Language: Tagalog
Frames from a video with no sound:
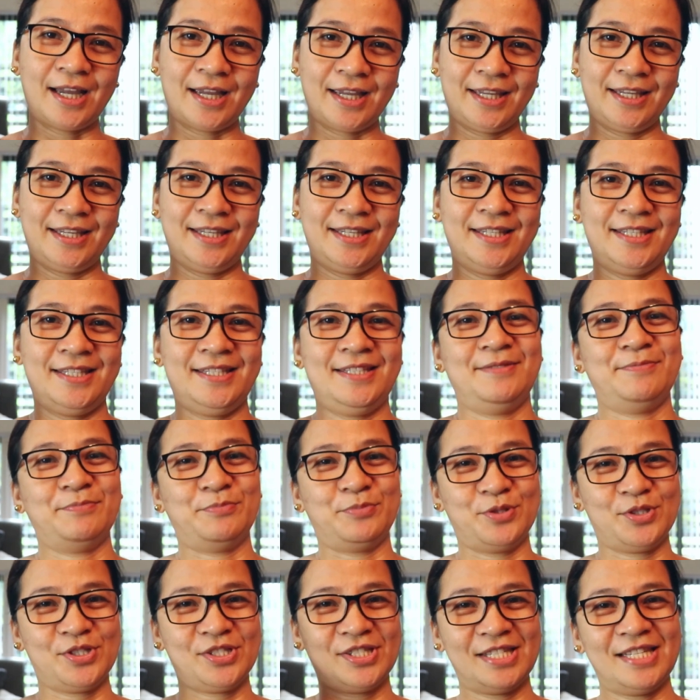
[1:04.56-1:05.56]
I
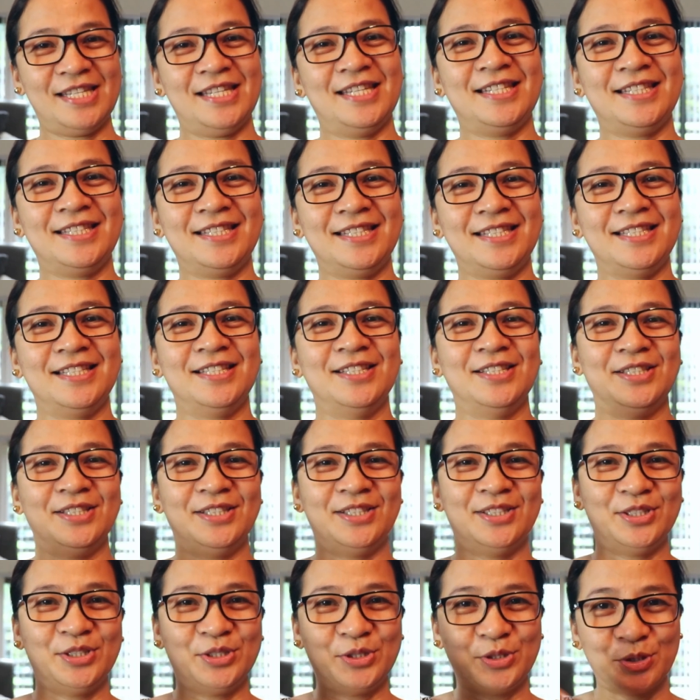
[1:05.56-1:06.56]
proceed,
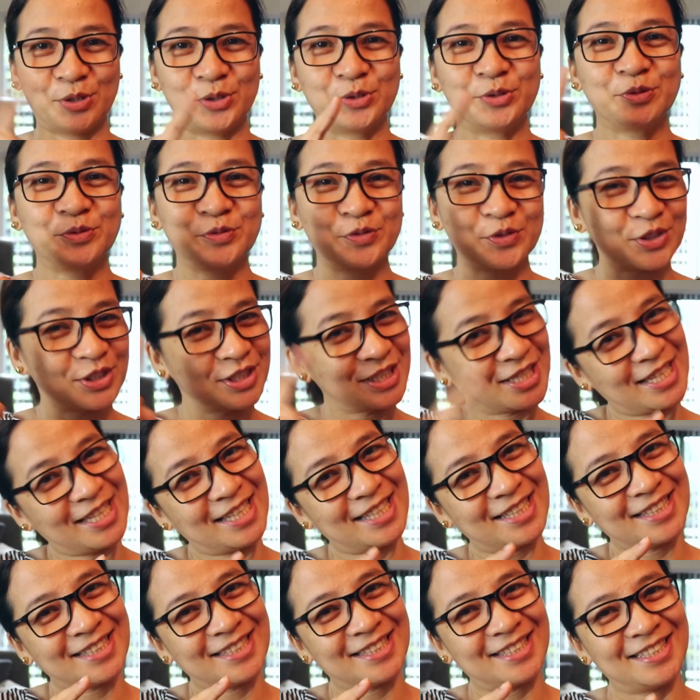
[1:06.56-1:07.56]
don't
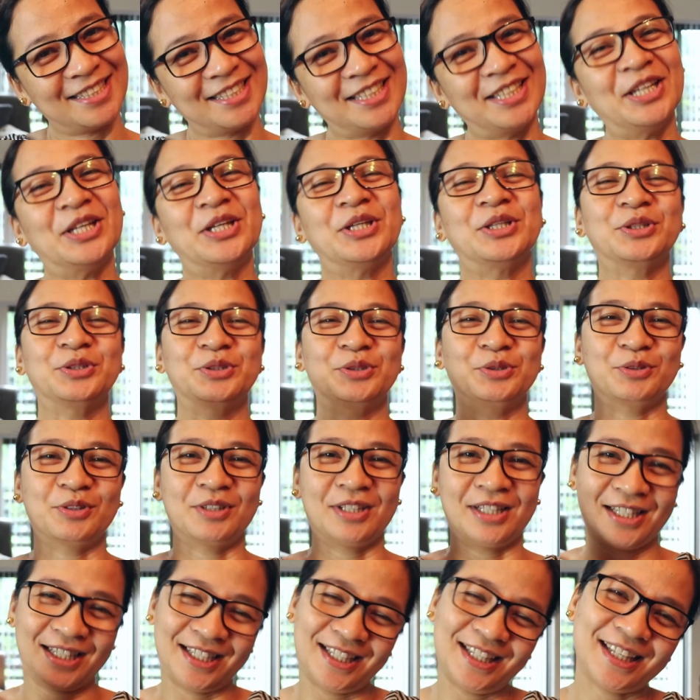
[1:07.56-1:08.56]
forget to
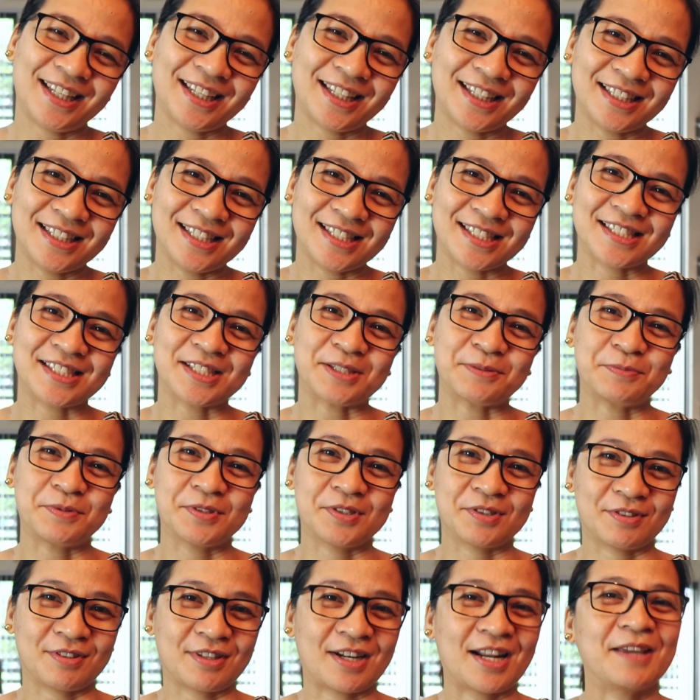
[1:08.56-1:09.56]
click the
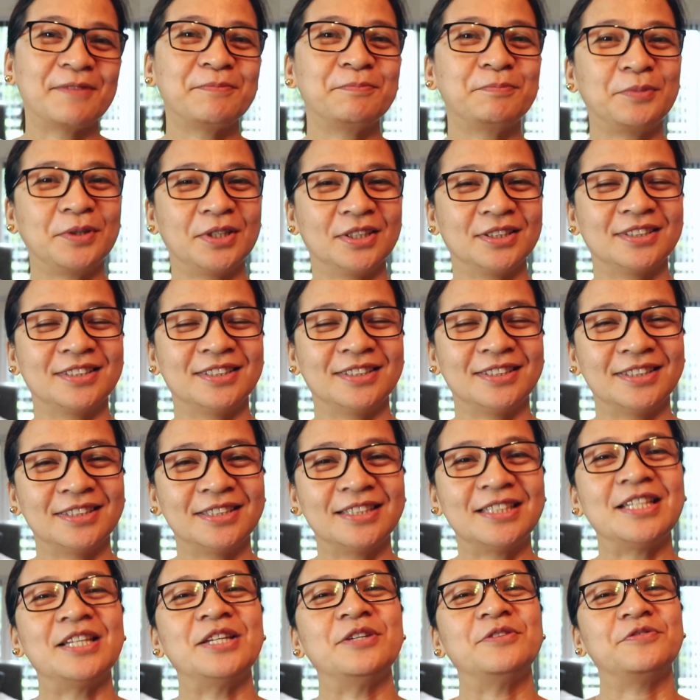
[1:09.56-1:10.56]
subscribe
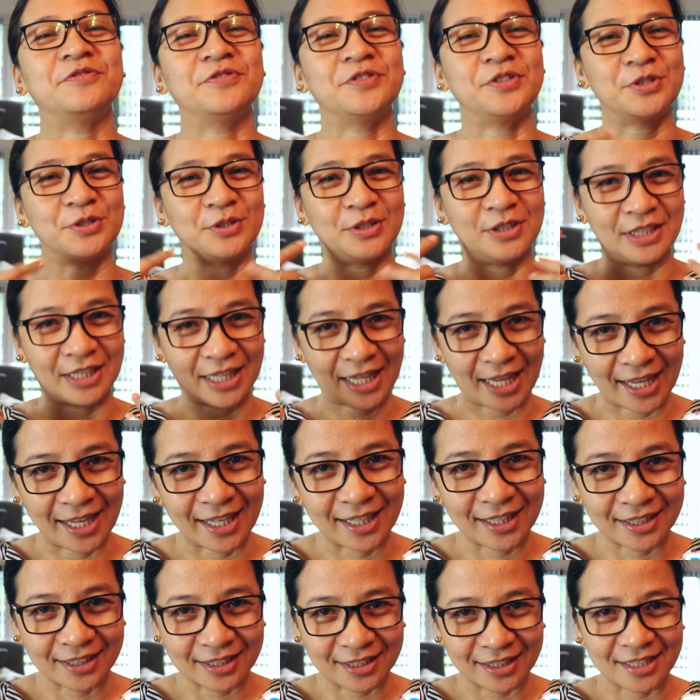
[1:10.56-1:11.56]
button if you
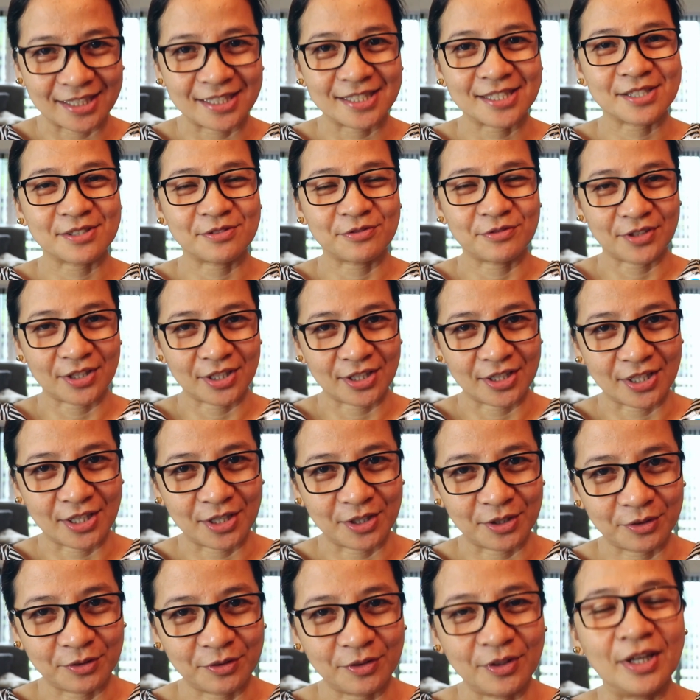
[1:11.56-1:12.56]
like this
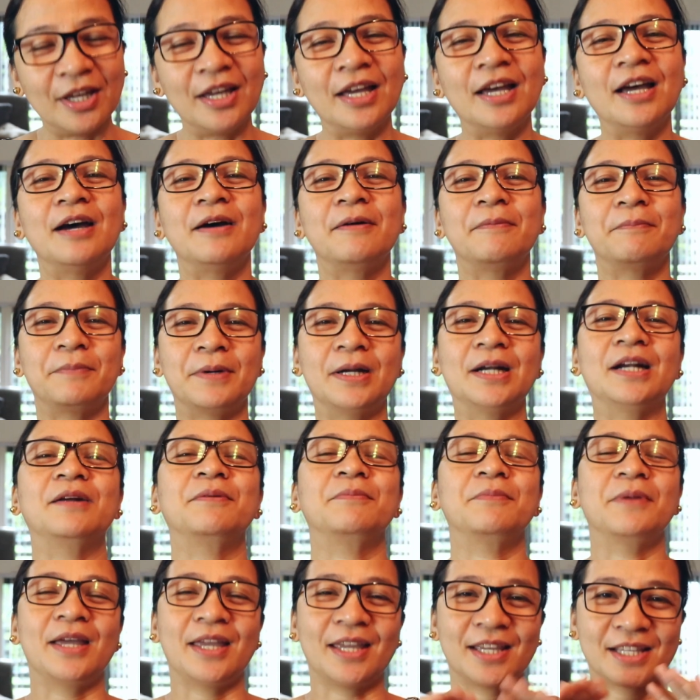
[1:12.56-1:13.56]
video para
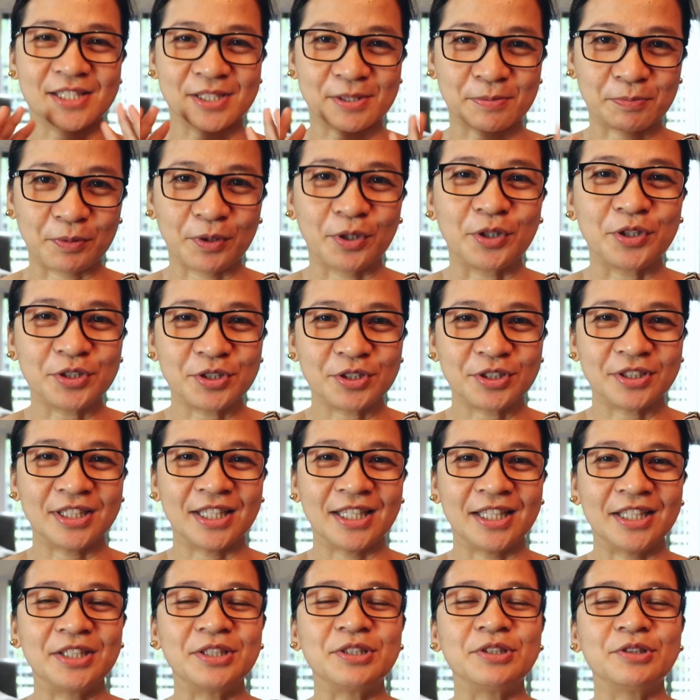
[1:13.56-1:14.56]
ma-explore nyo
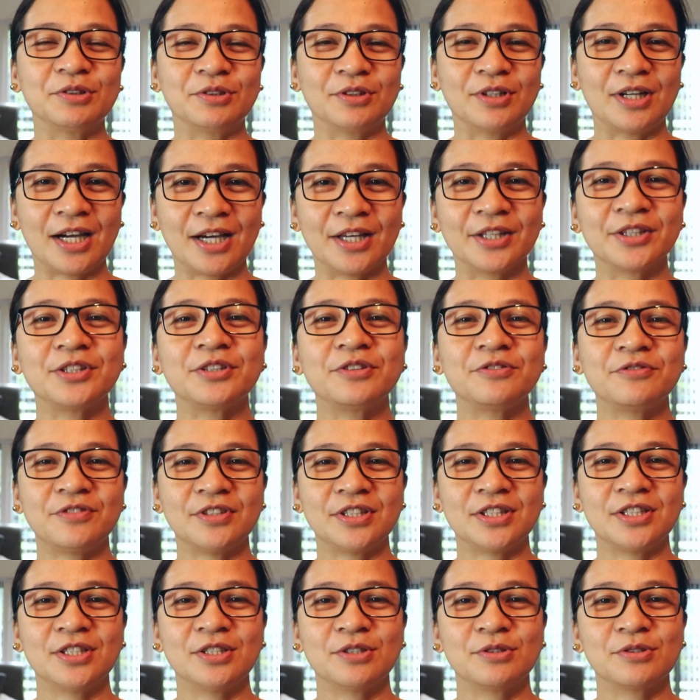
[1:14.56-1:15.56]
din yung other
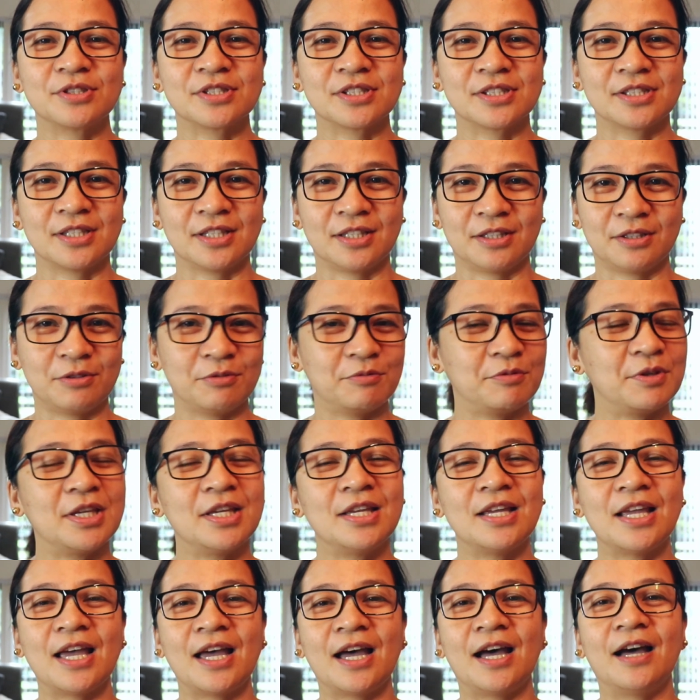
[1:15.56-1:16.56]
videos that
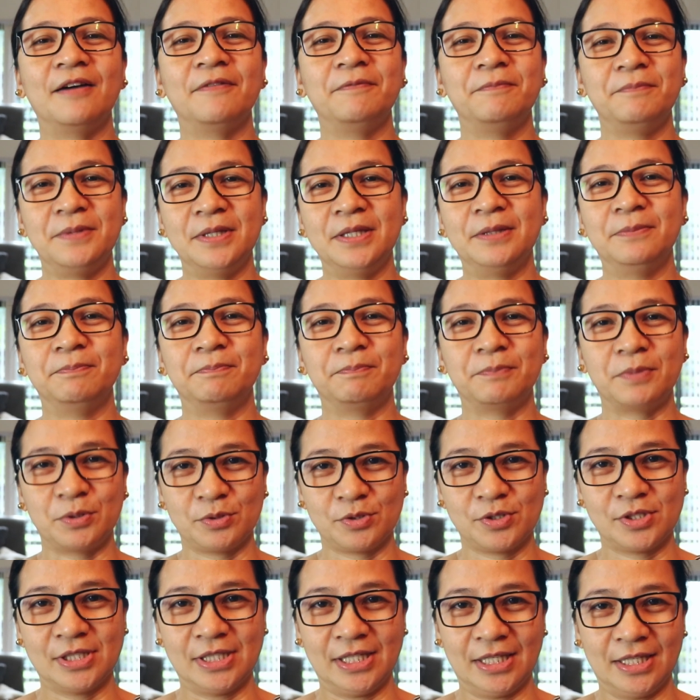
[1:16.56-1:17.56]
we have been
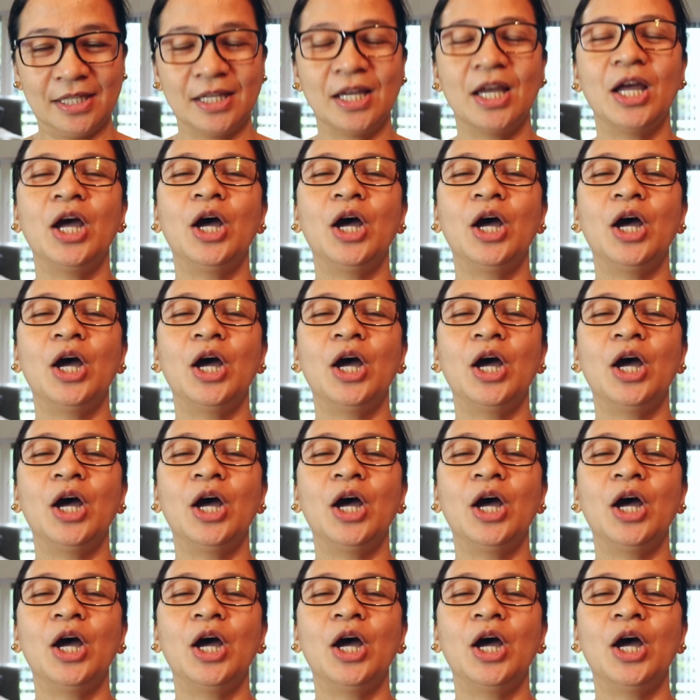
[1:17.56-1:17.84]
posting.